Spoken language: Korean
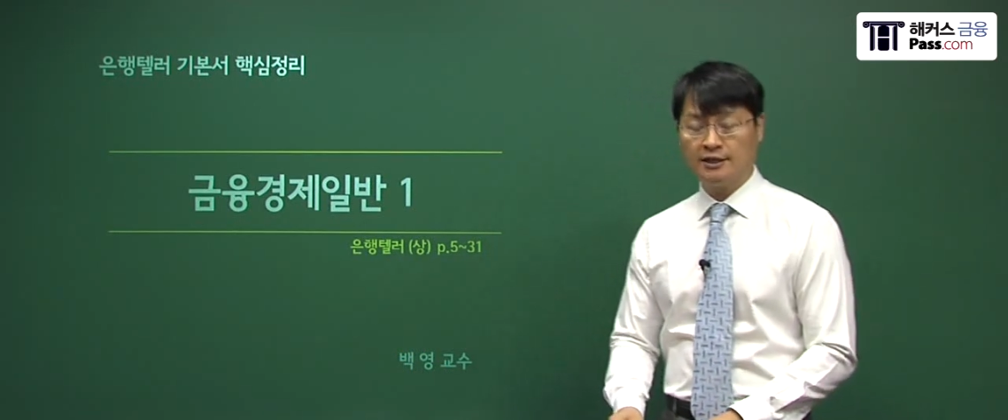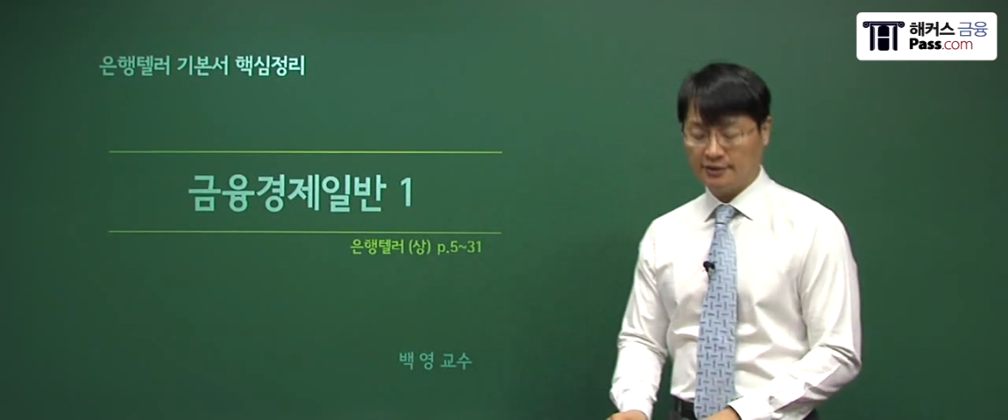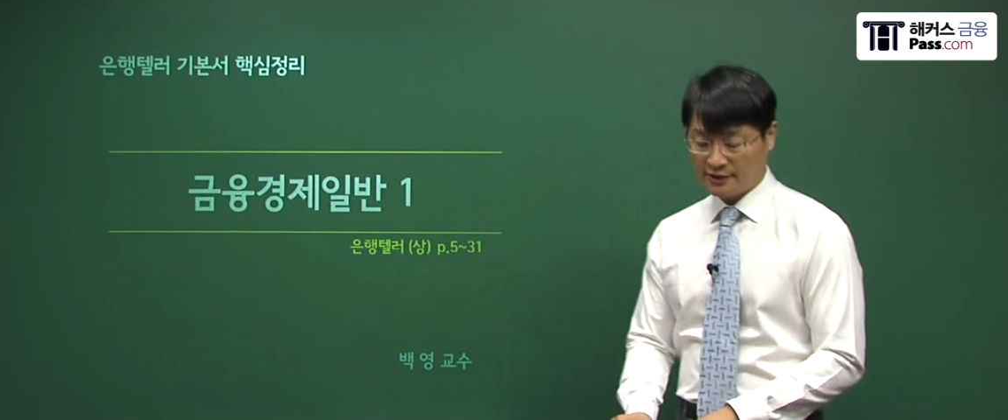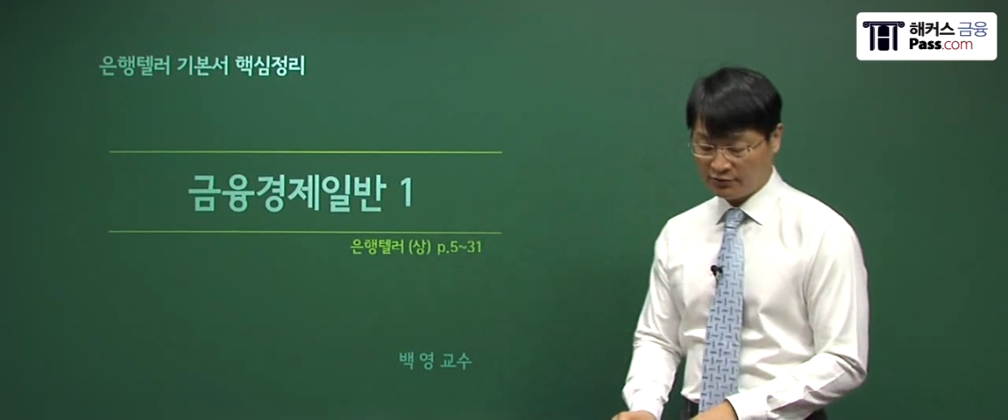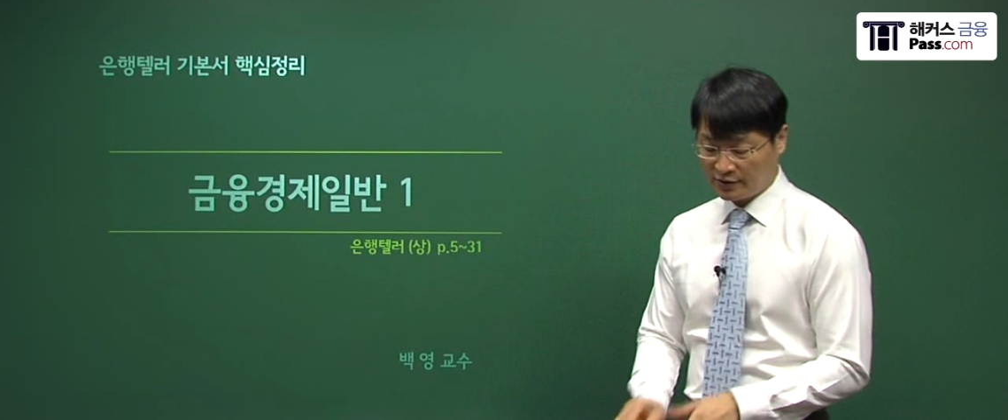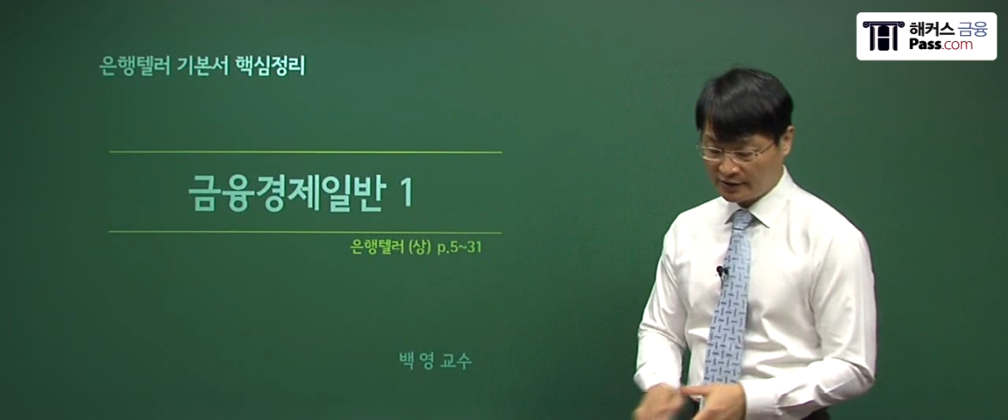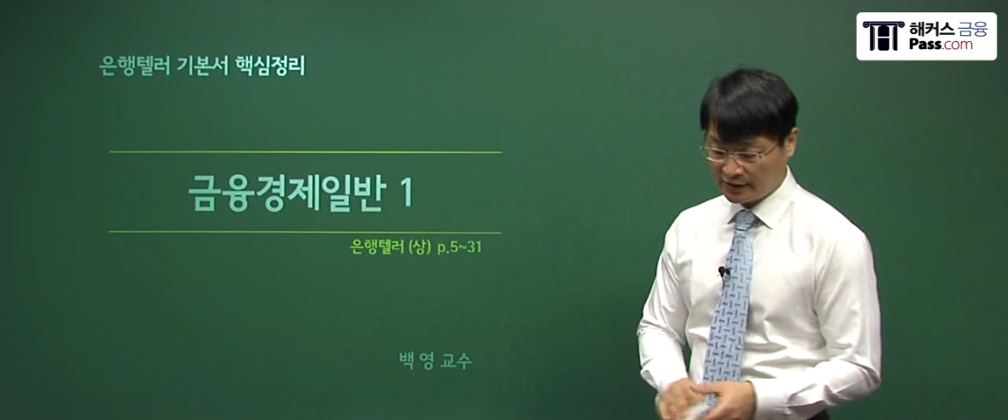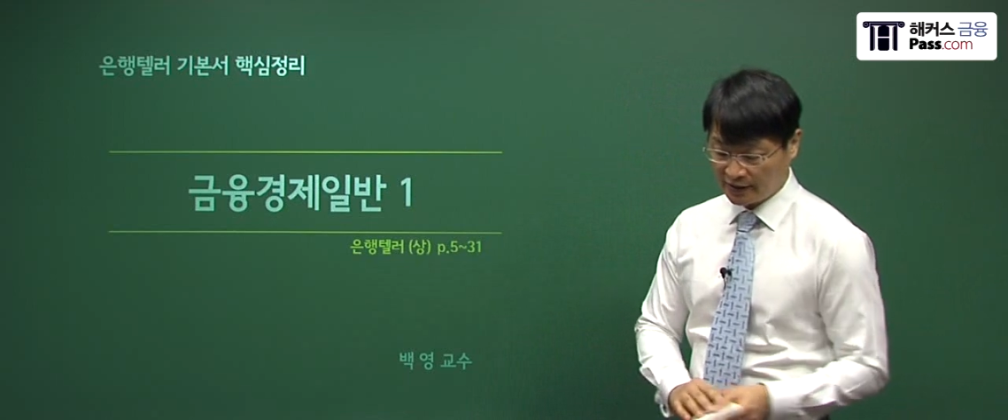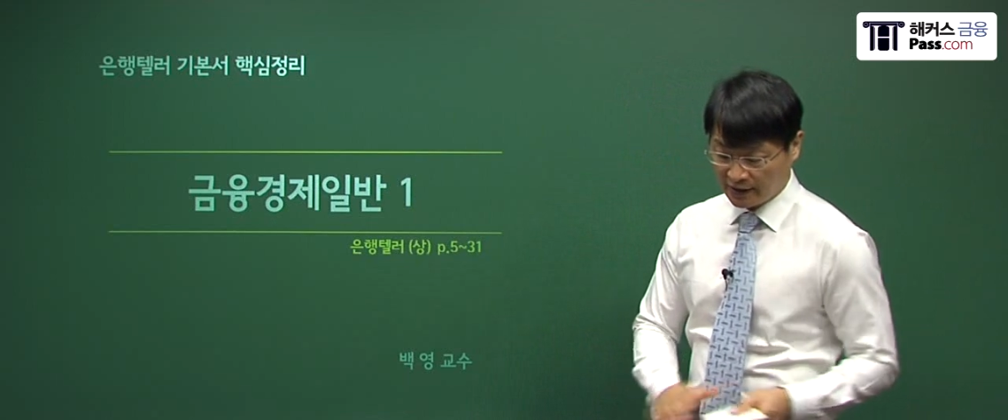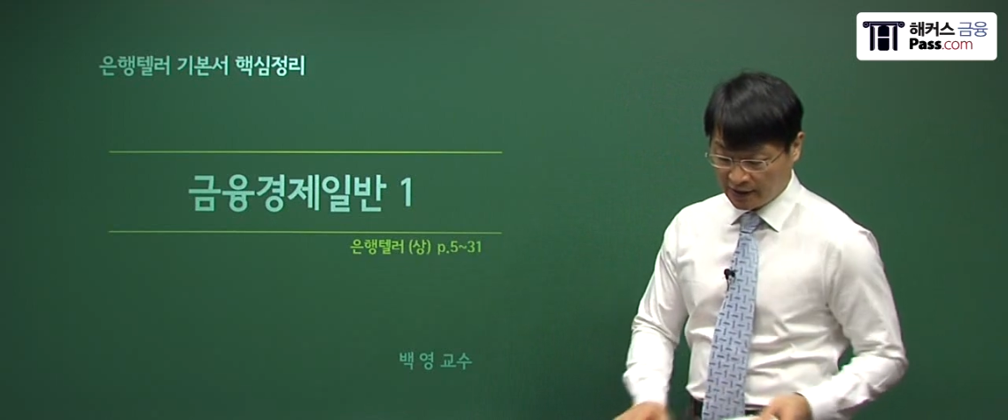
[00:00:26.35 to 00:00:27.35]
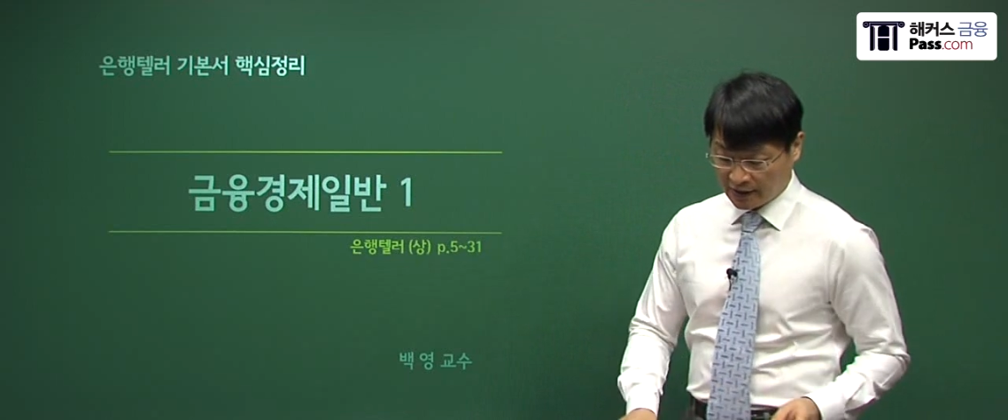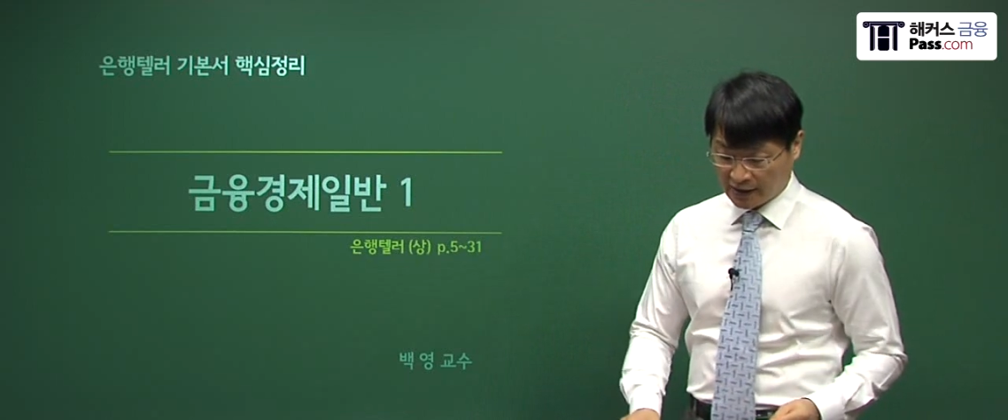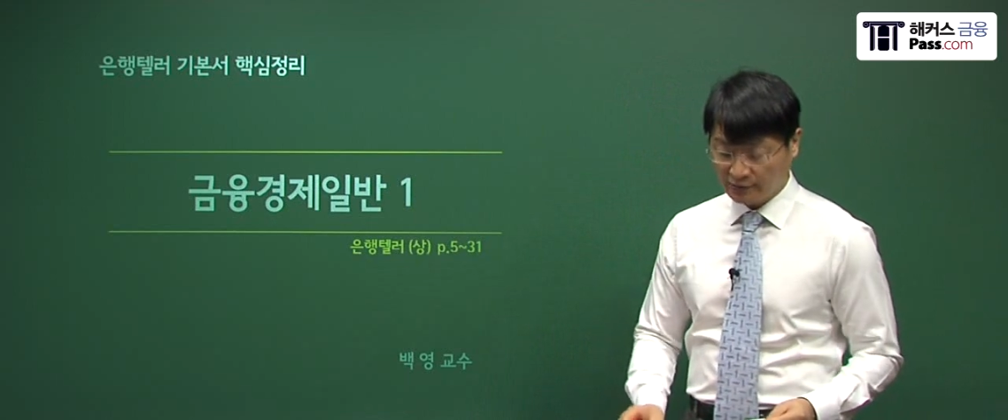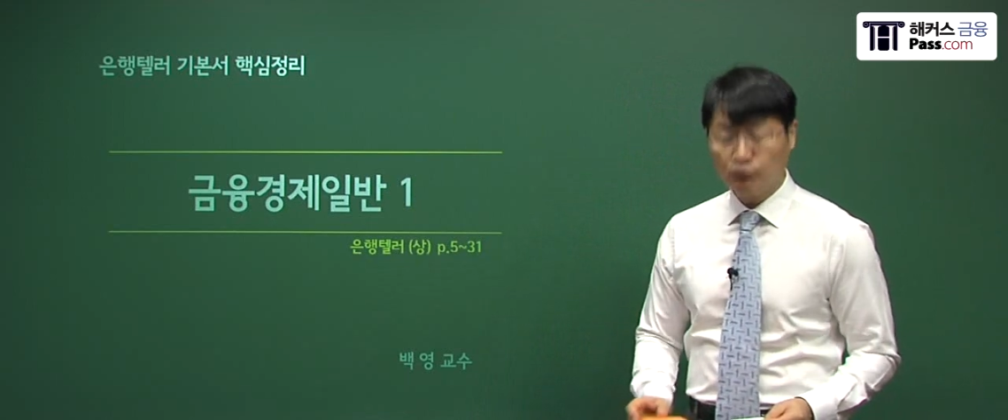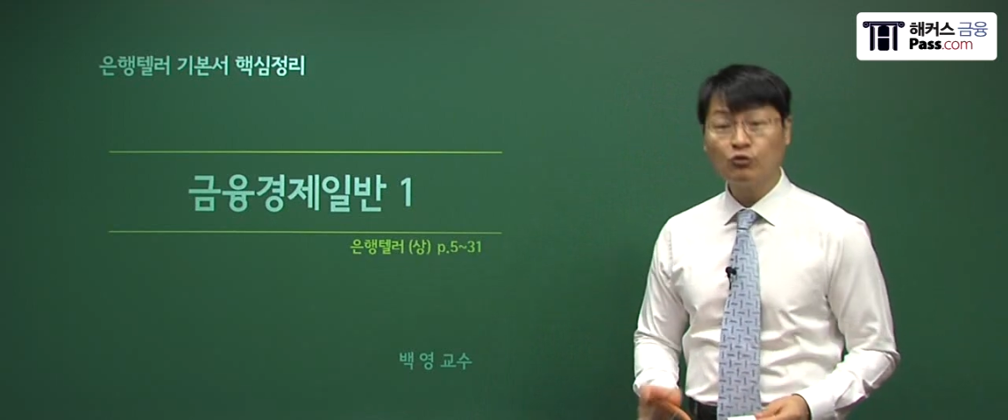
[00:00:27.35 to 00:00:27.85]
책으로 할 텐데
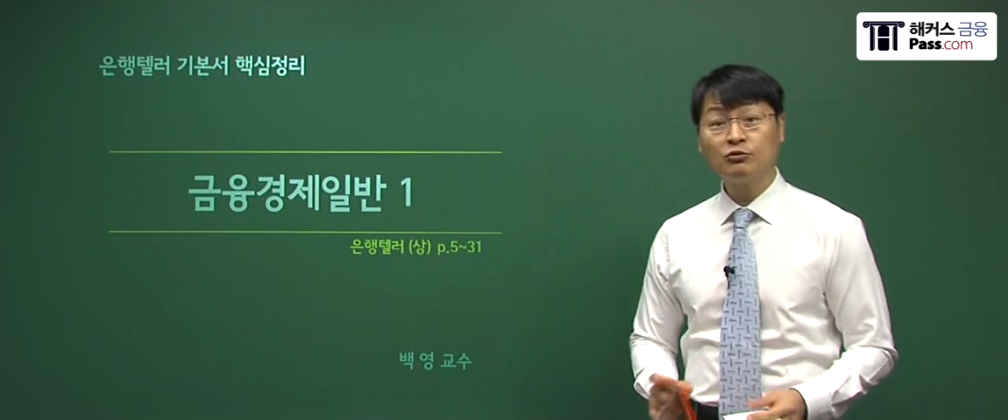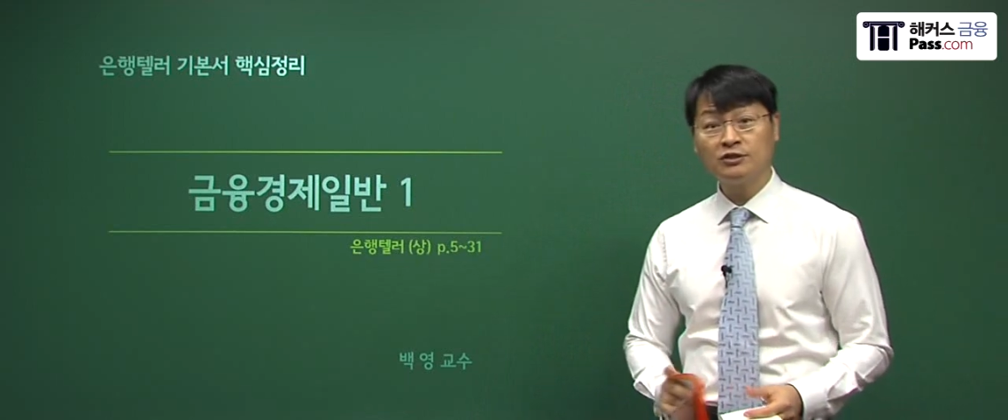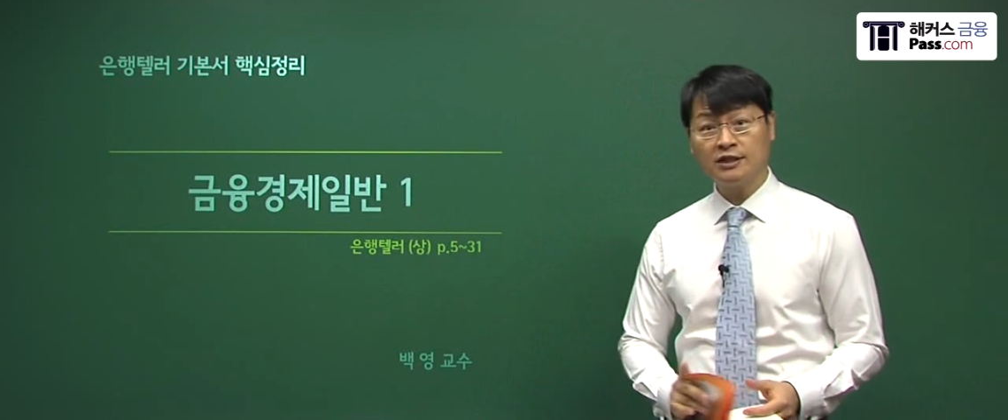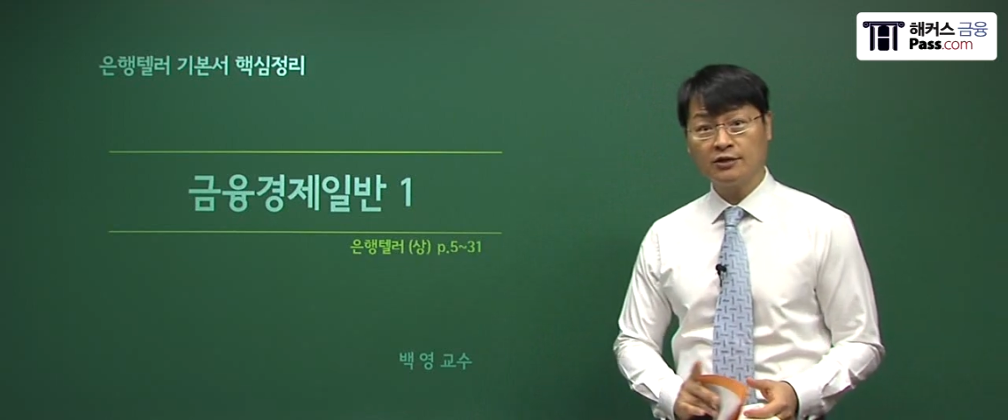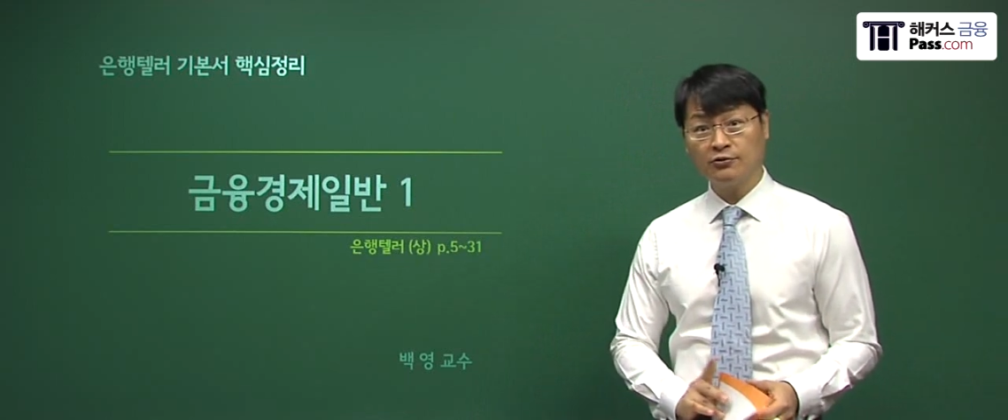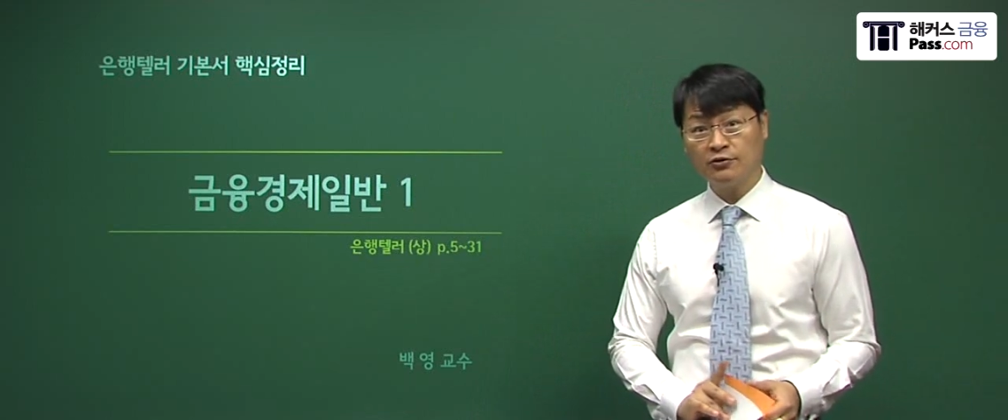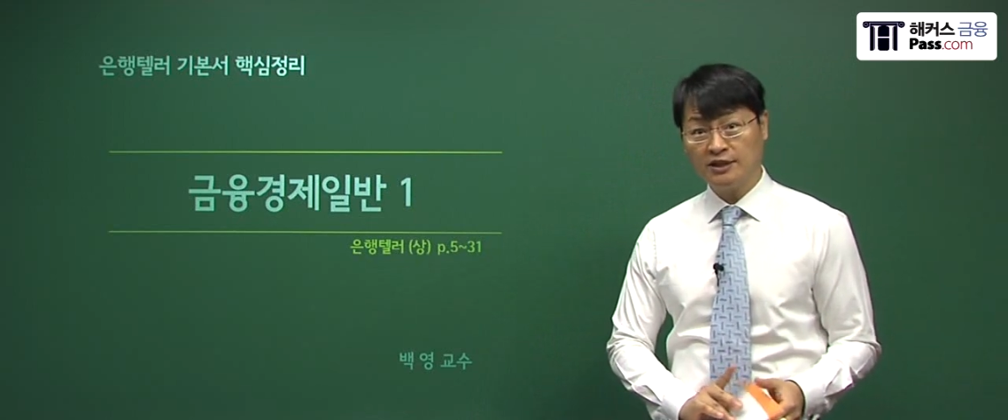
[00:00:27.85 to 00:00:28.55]
가끔 물어보시더라고요.